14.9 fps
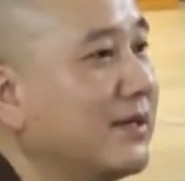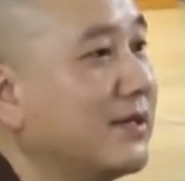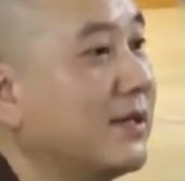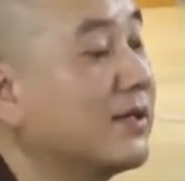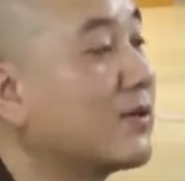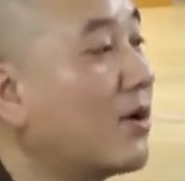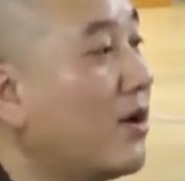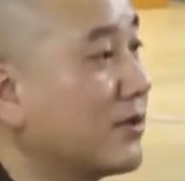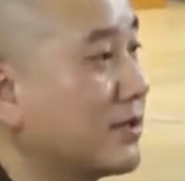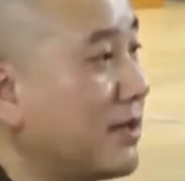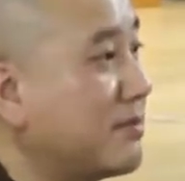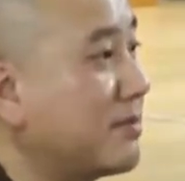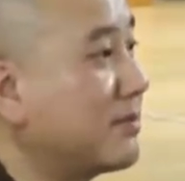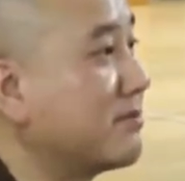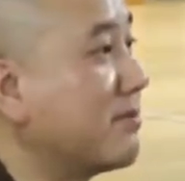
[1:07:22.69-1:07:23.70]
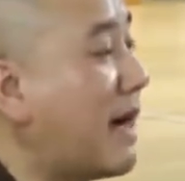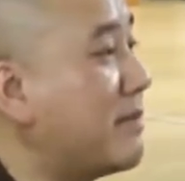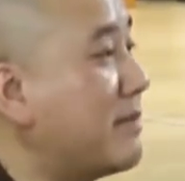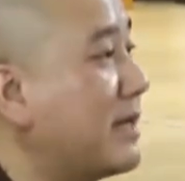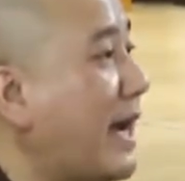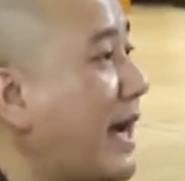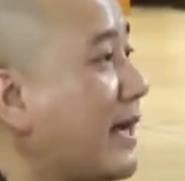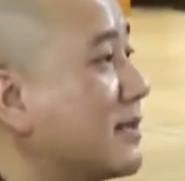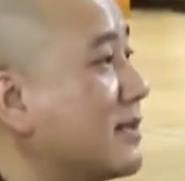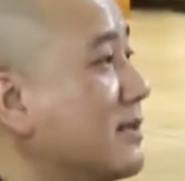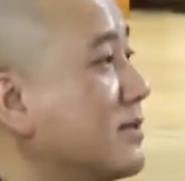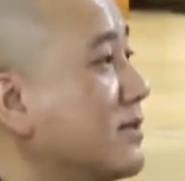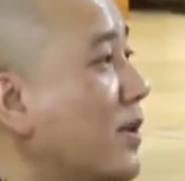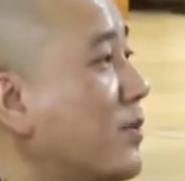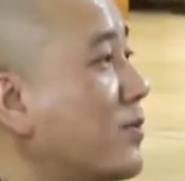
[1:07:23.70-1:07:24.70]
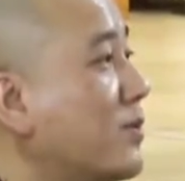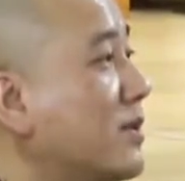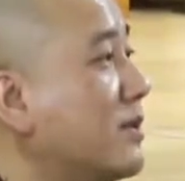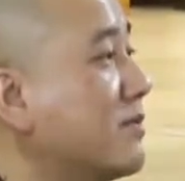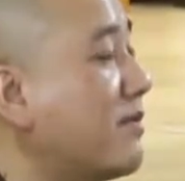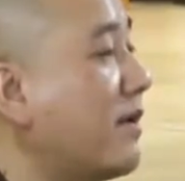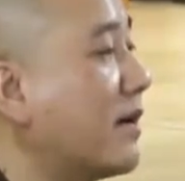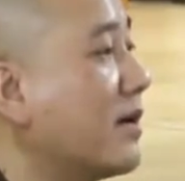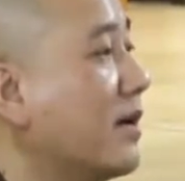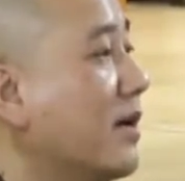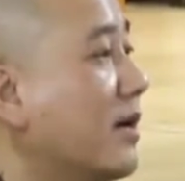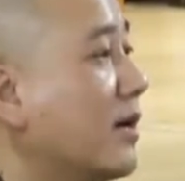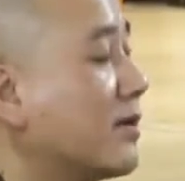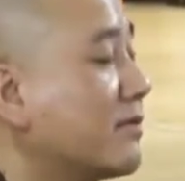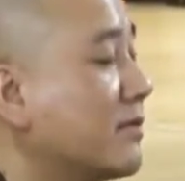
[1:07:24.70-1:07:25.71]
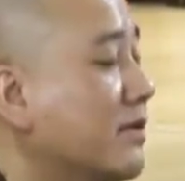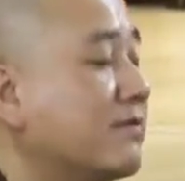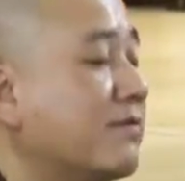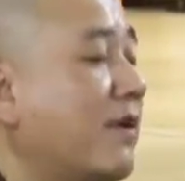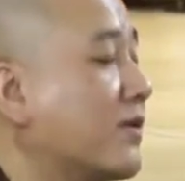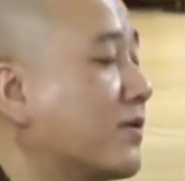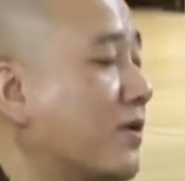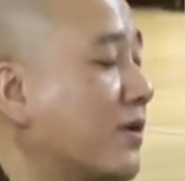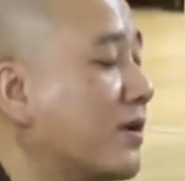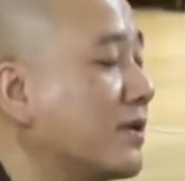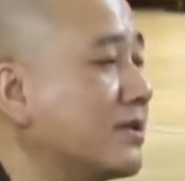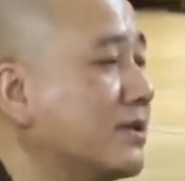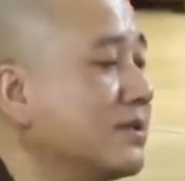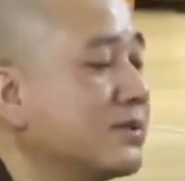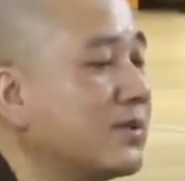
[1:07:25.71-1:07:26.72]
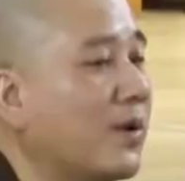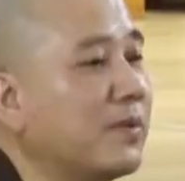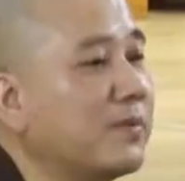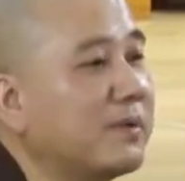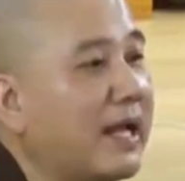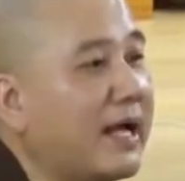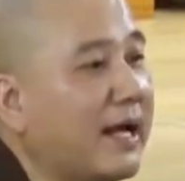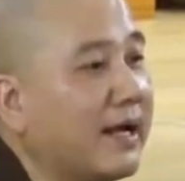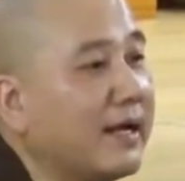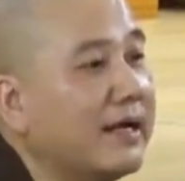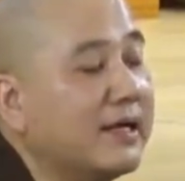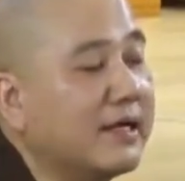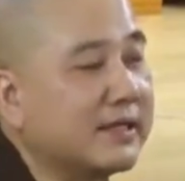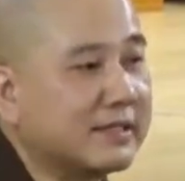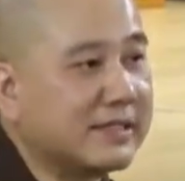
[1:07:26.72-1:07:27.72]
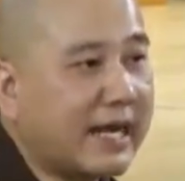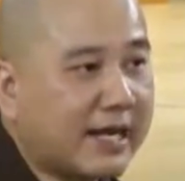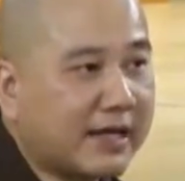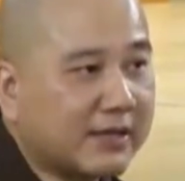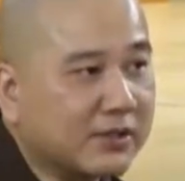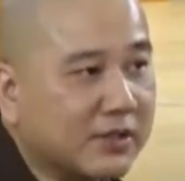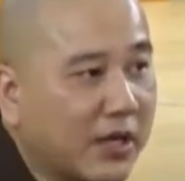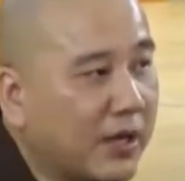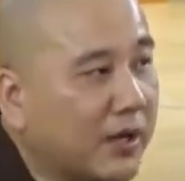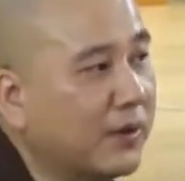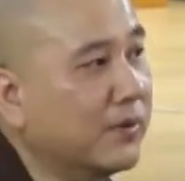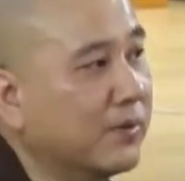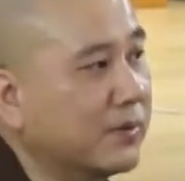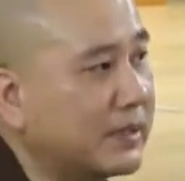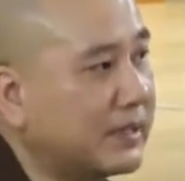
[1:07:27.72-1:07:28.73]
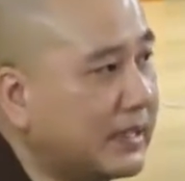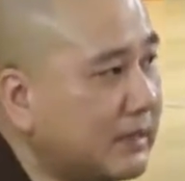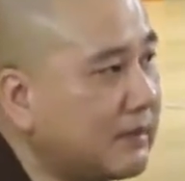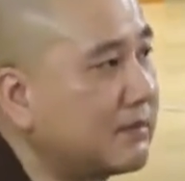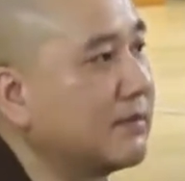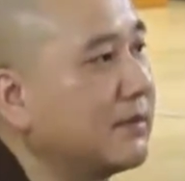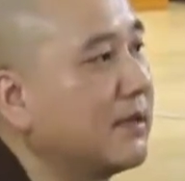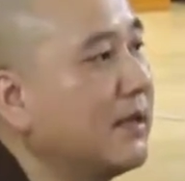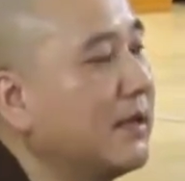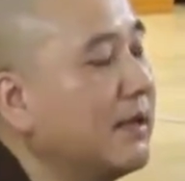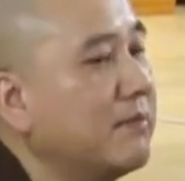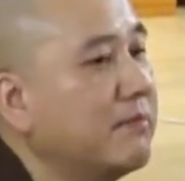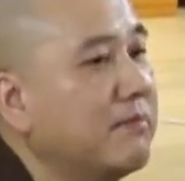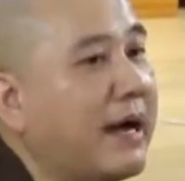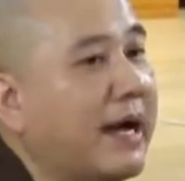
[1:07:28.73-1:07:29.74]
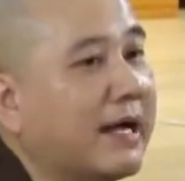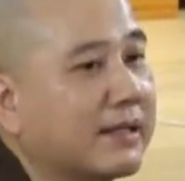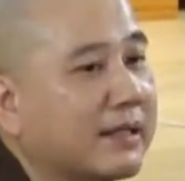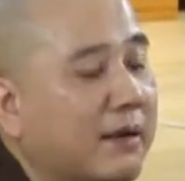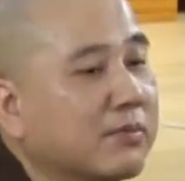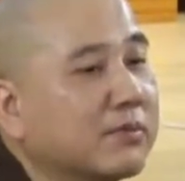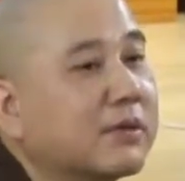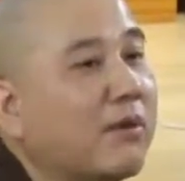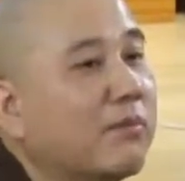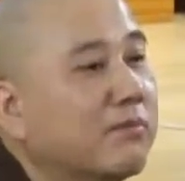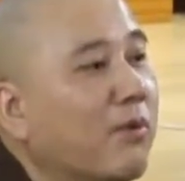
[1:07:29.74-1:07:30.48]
Chứ còn trong ba mươi hai tướng tốt của Đức Phật, Đức Phật có cái tướng tốt là răng đều khít, mà tổng cộng